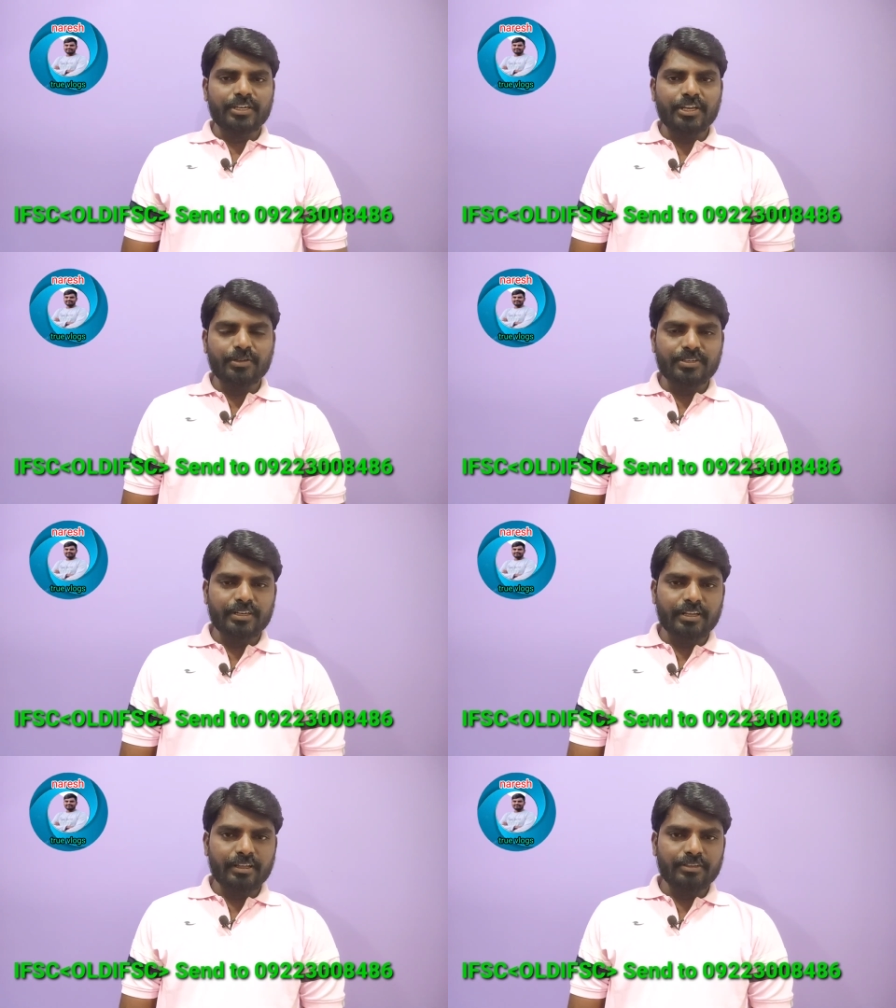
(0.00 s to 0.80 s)
చేంజ్
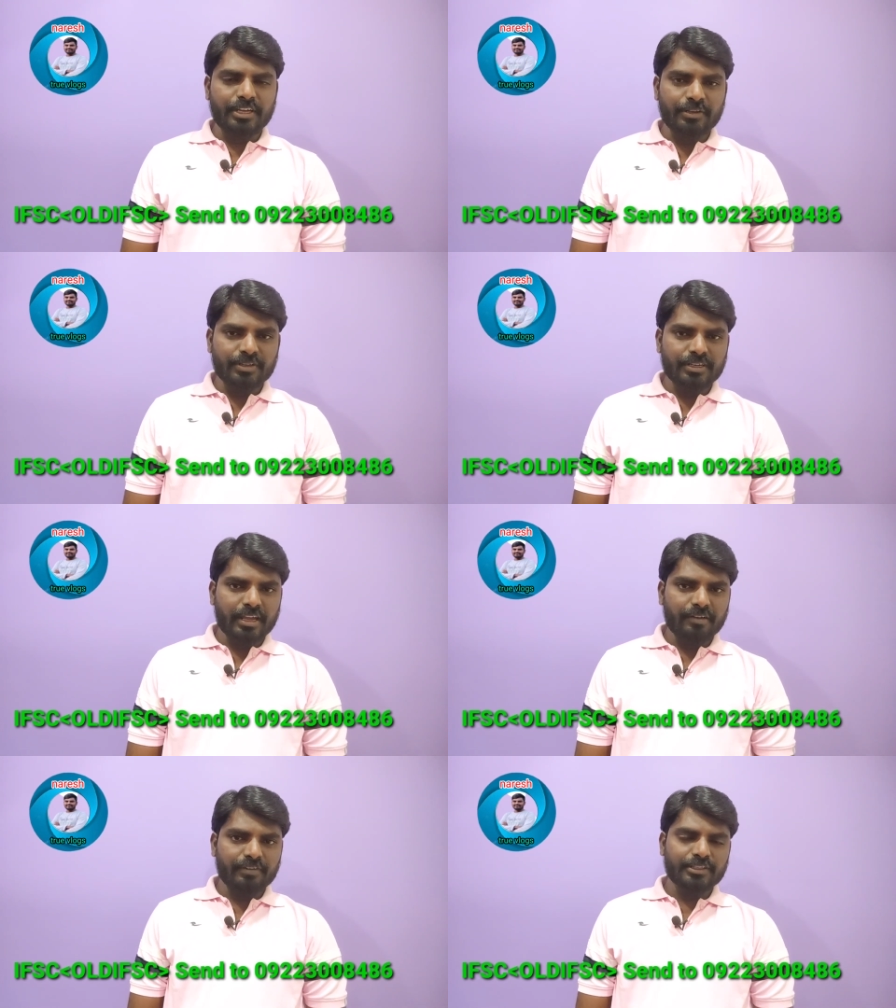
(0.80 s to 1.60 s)
వచ్చిన చేంజ్ వచ్చిన
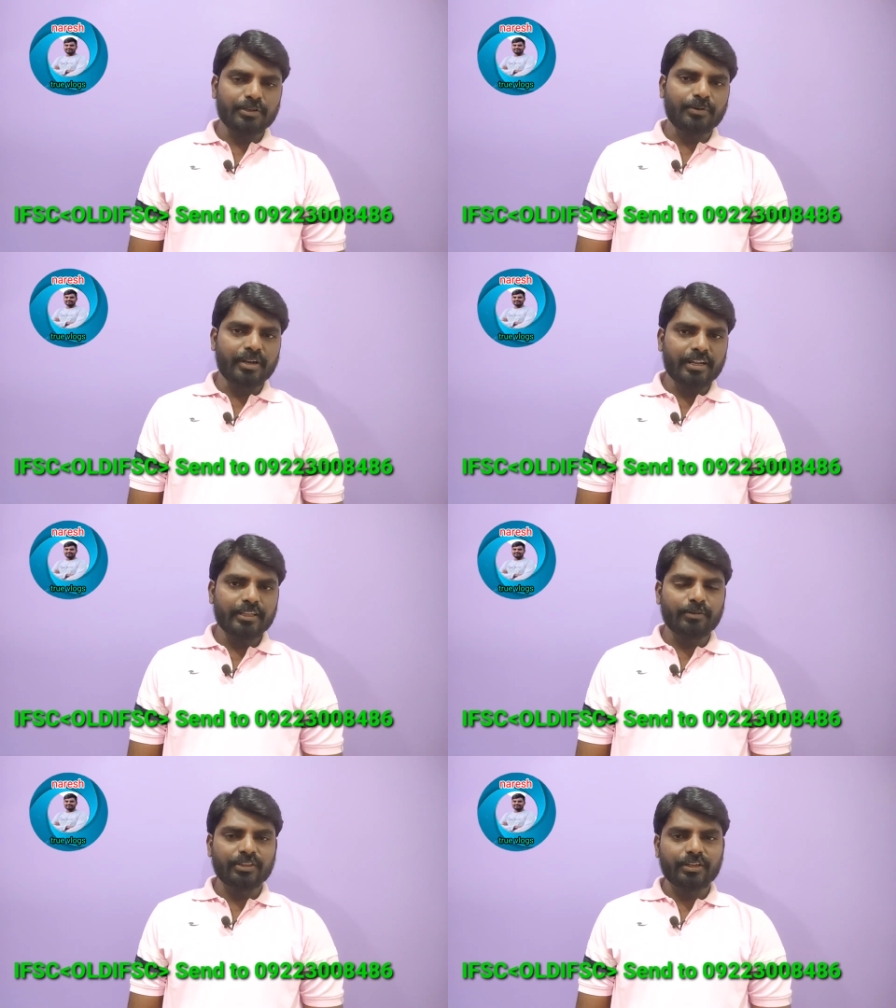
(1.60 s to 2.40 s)
ఐఎఫ్ఎస్సి కోడ్
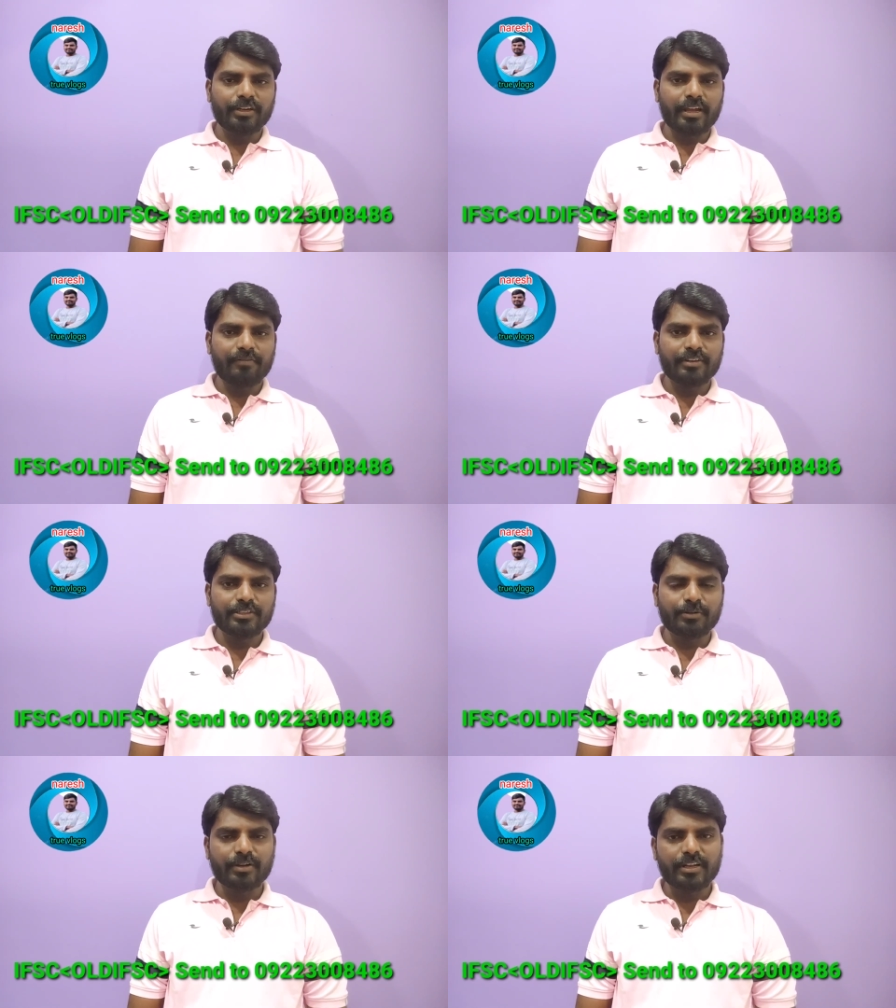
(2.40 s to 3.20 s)
అనేది కొత్త
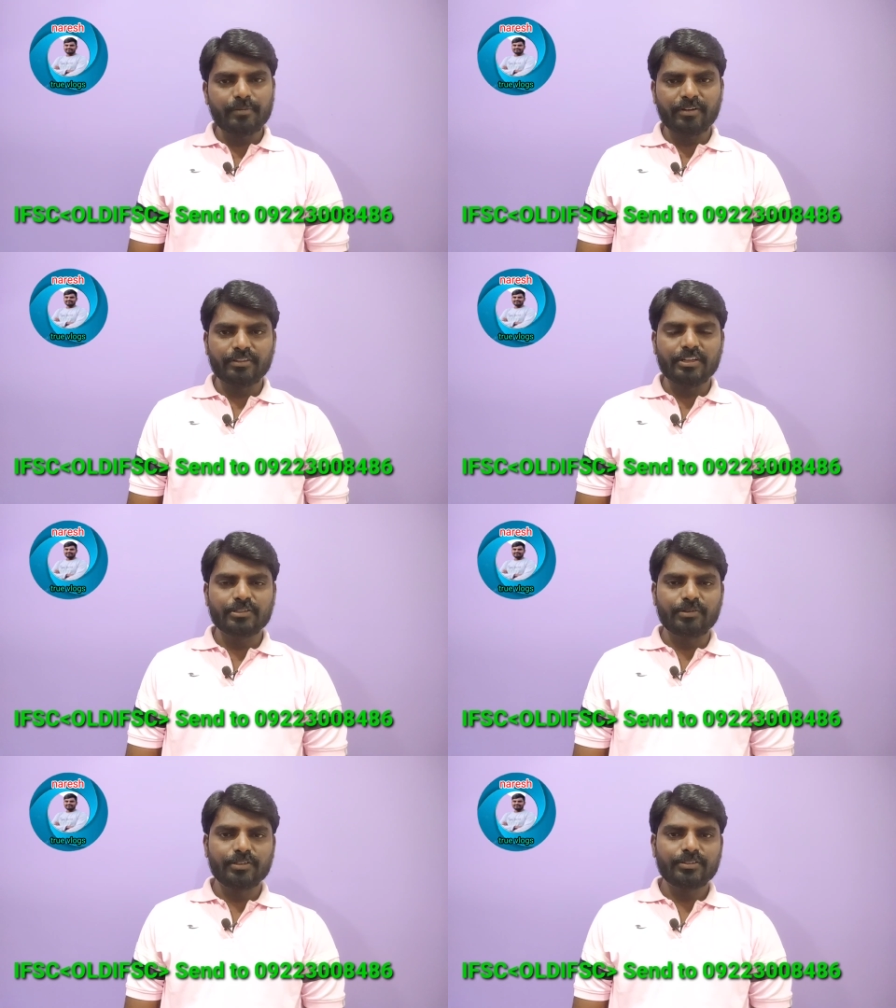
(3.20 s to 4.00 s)
ఐఎఫ్ఎస్సి కోడ్ అనేది మనం
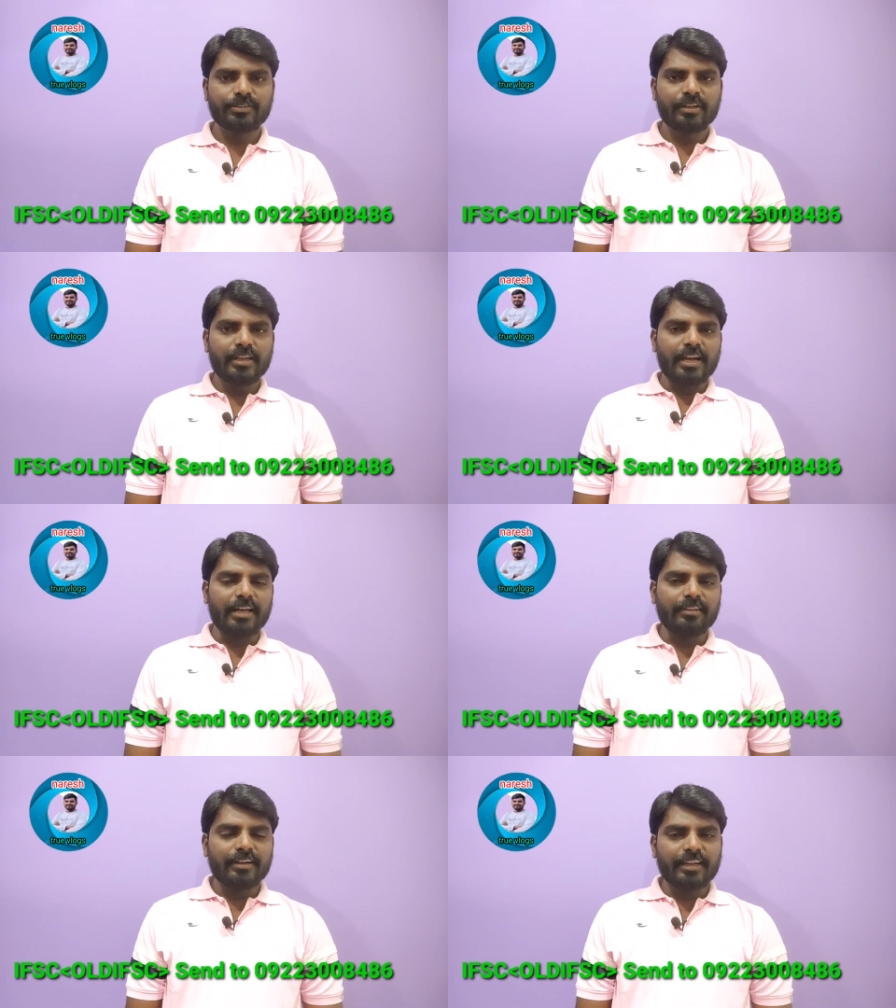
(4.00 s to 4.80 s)
తెలుసుకోవచ్చు
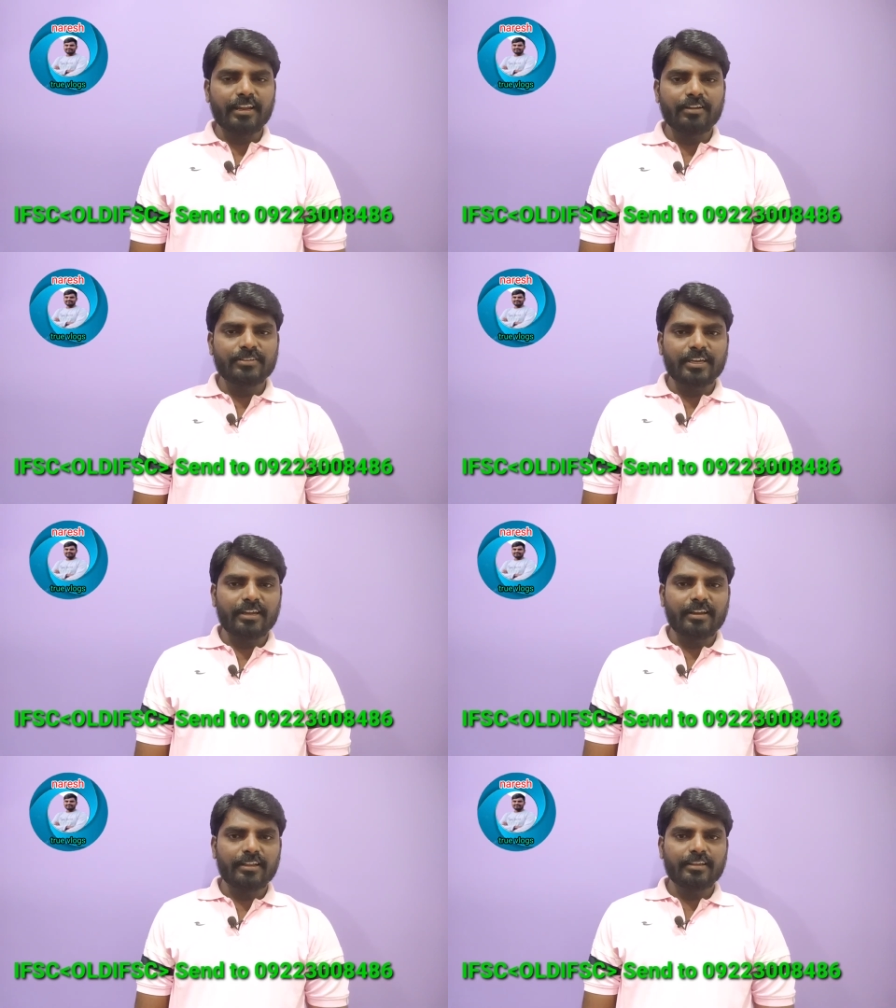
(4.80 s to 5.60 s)
అది ఇక్కడికి ఎలానో
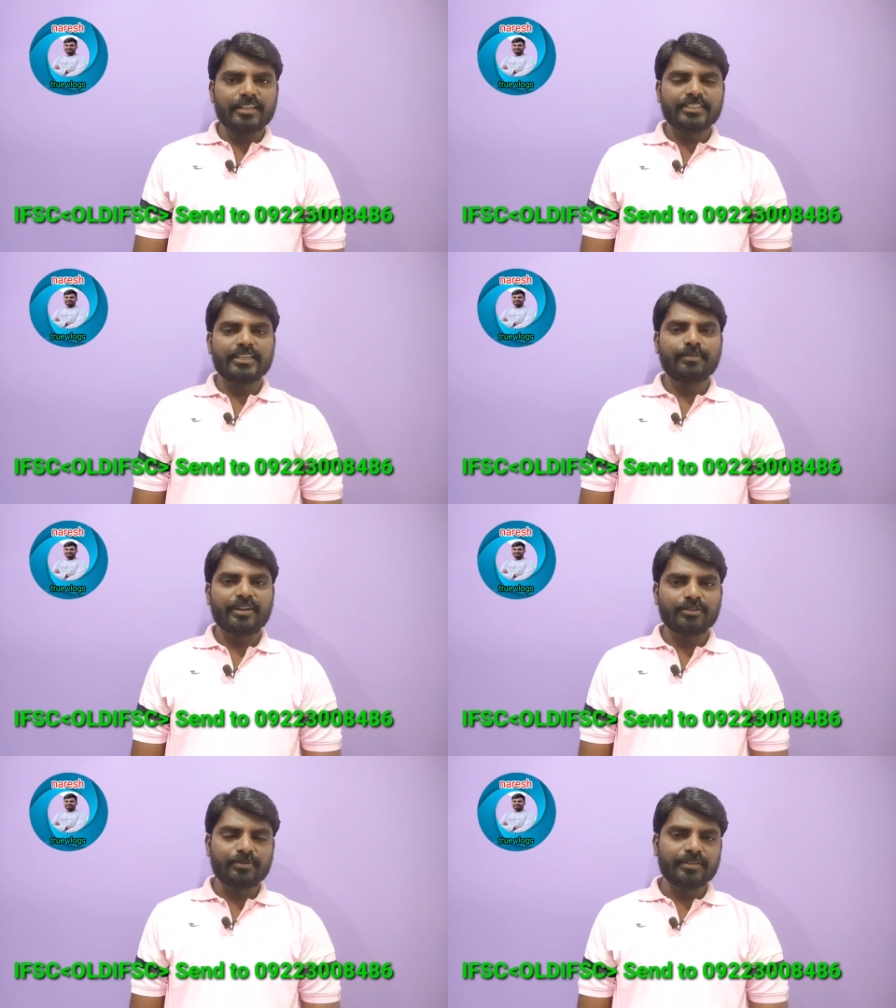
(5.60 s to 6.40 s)
చేయాలన్నది నేను స్క్రీన్
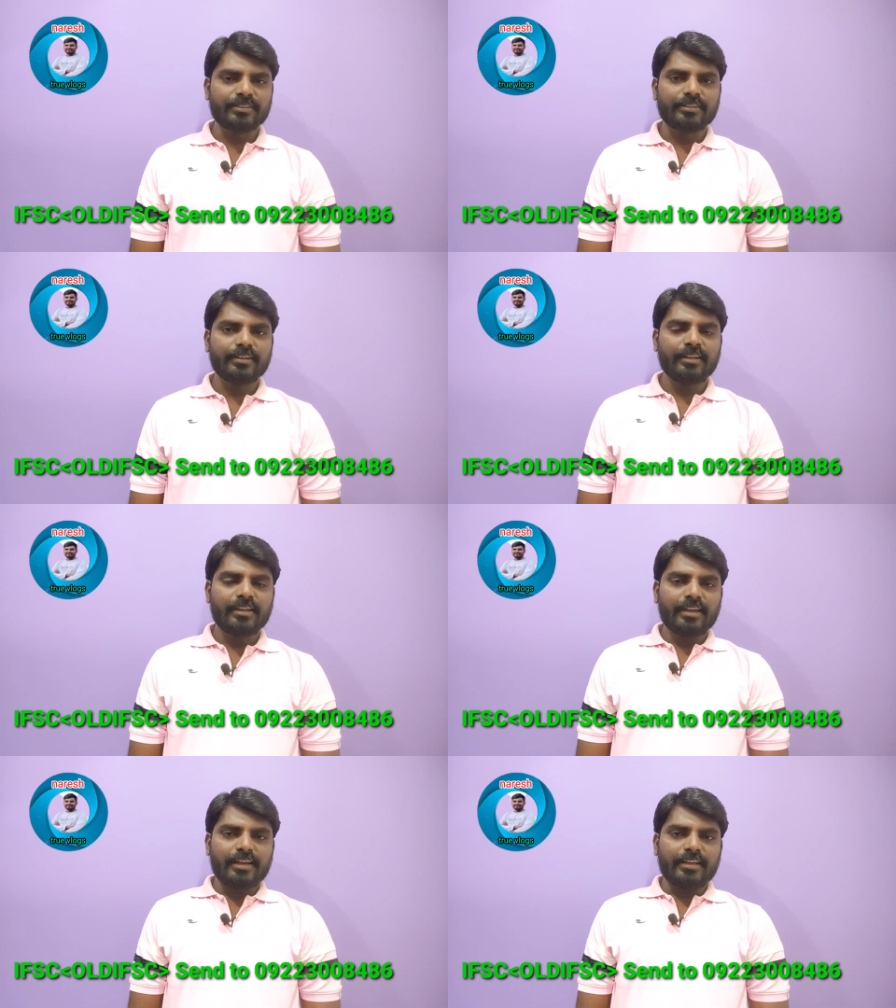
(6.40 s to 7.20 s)
పైన చూపిస్తున్నా
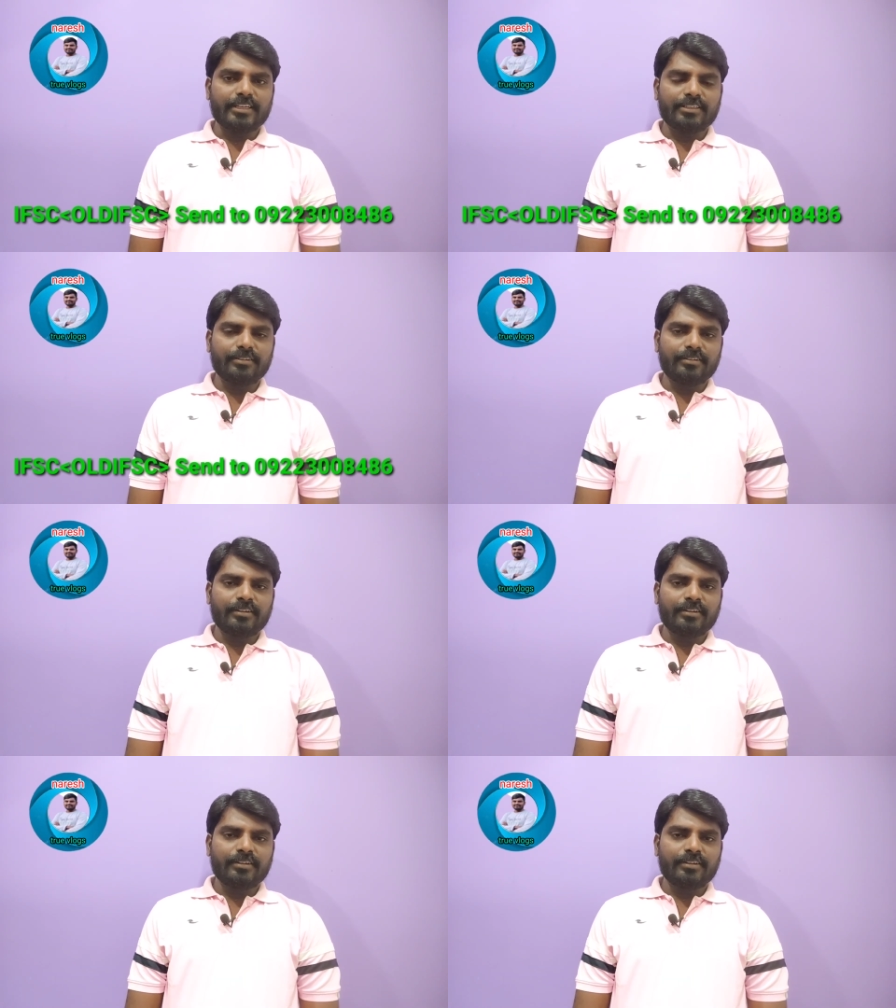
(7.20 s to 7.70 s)
నెక్స్ట్